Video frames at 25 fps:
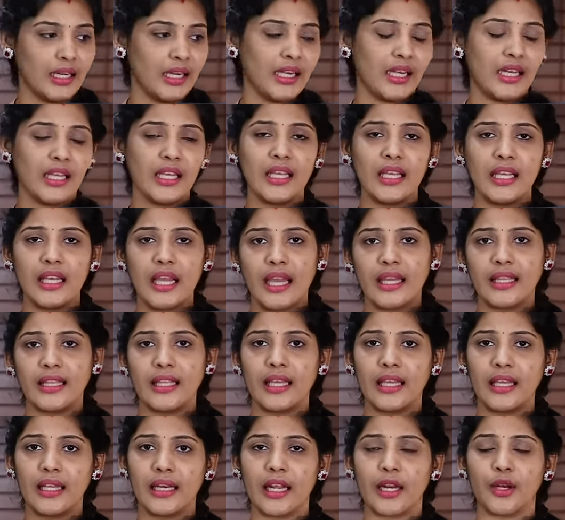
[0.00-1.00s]
అండి
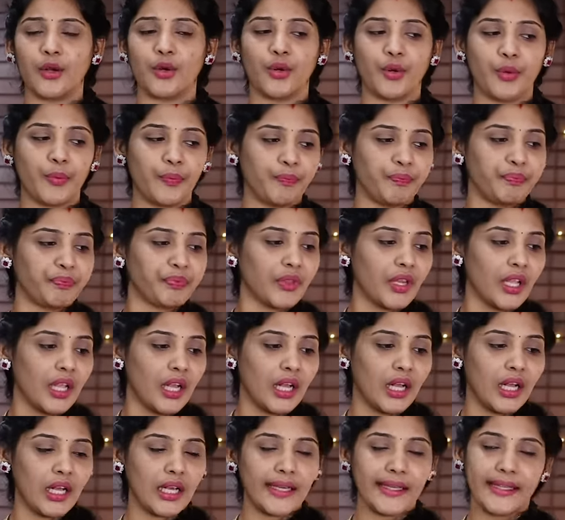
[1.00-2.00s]
అయితే నేను
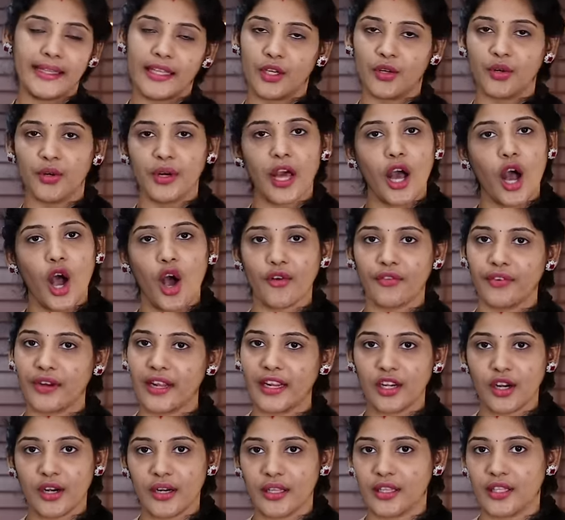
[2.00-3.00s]
ఇది కూడా
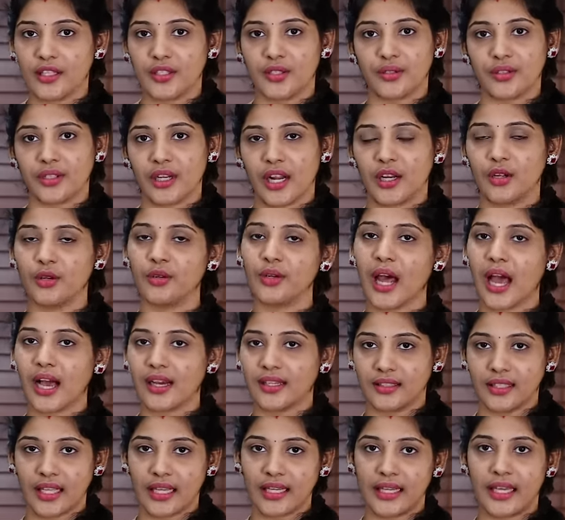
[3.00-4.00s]
ఆఫ్లైన్లోనే తీసుకున్నాను
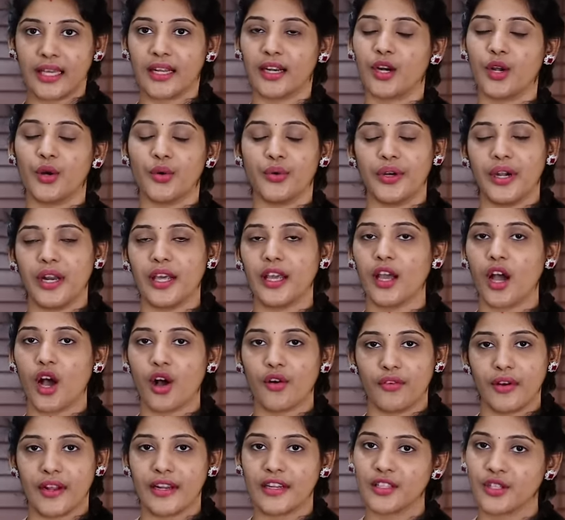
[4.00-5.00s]
నాకు దగ్గరలో ఉండే
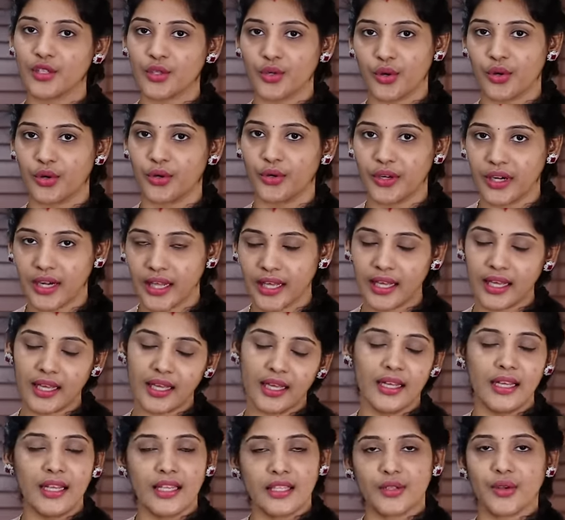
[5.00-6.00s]
ఆఫ్లైన్ స్టోర్ ఉంటే
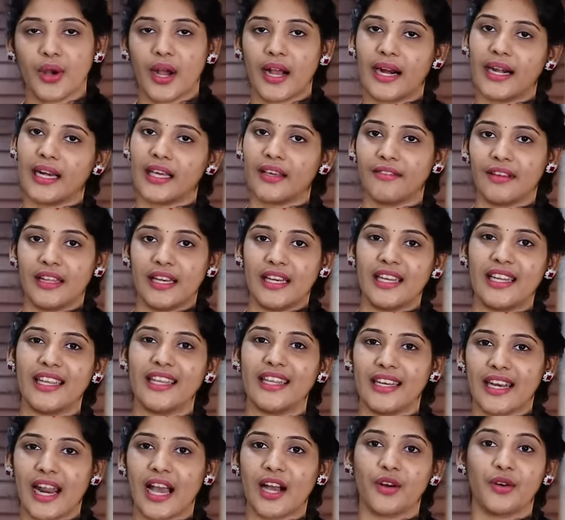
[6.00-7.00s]
సో అక్కడికి వెళ్ళి
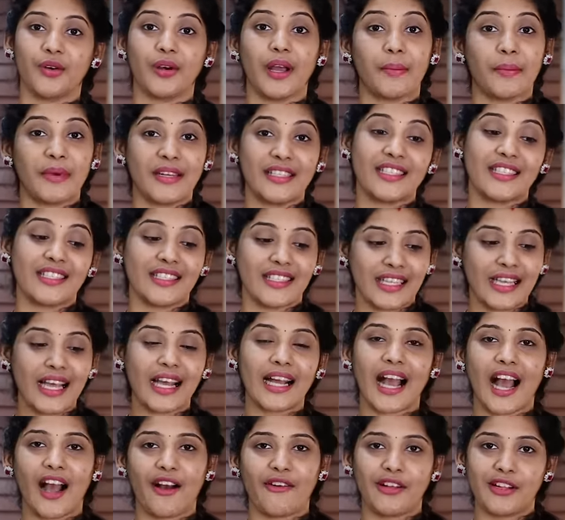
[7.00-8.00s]
నాకు ఎమర్జెన్సీగా
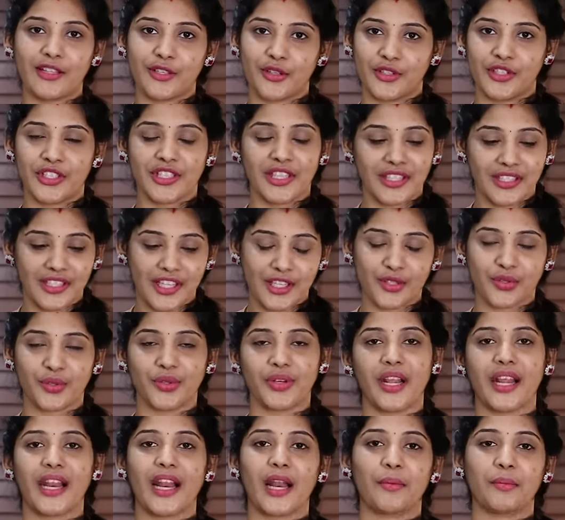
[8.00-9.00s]
కావాల్సి వచ్చి వచ్చి
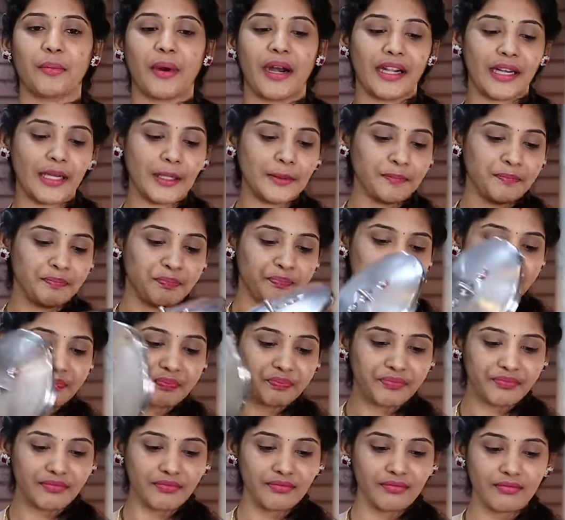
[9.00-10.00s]
తీసేసుకున్నాను అనమాట
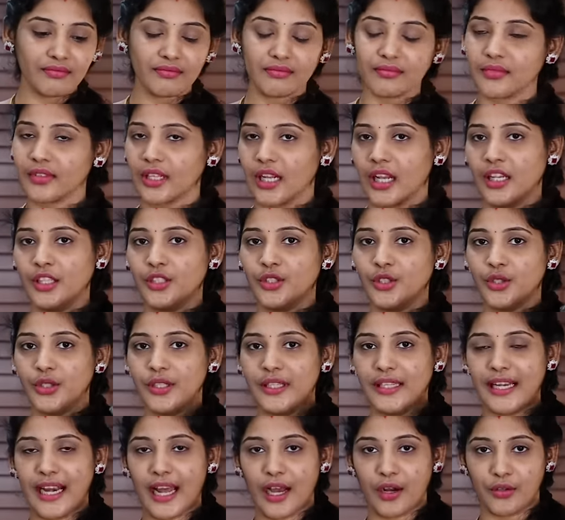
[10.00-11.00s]
సో
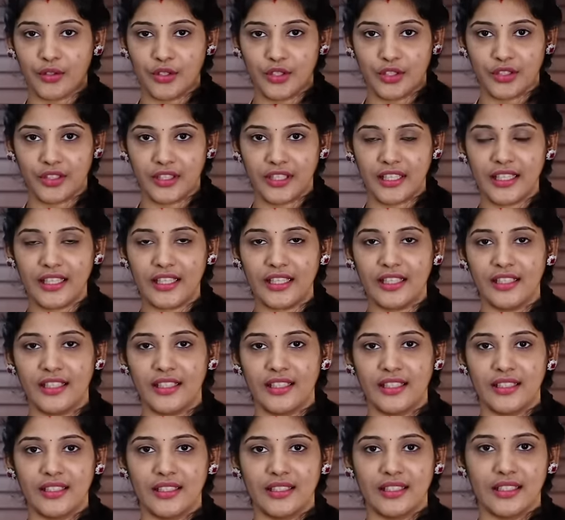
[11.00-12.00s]
ఇలా ఉంటుంది
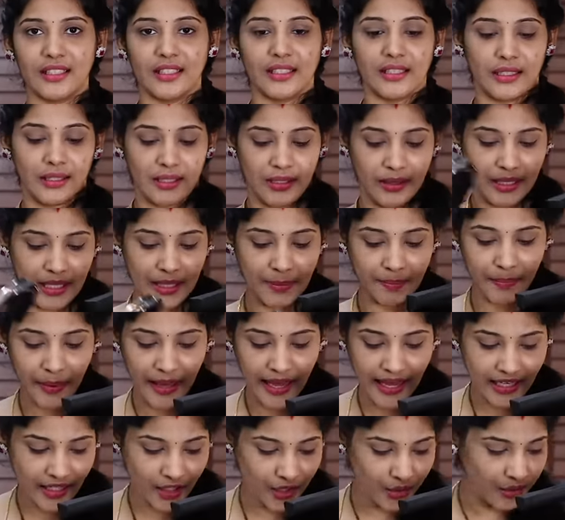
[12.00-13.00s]
ఈ
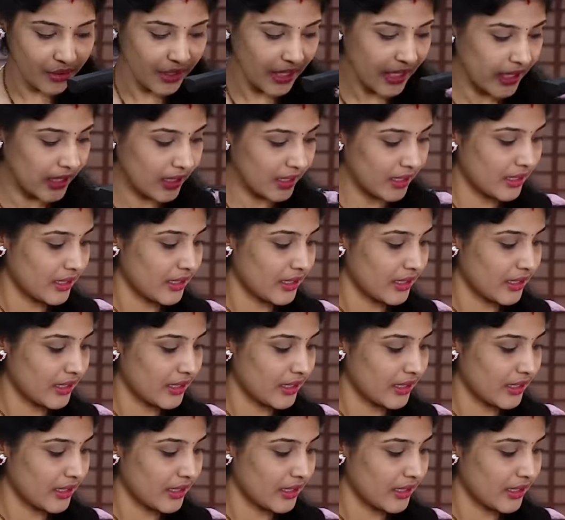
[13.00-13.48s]
బేస్ కూడా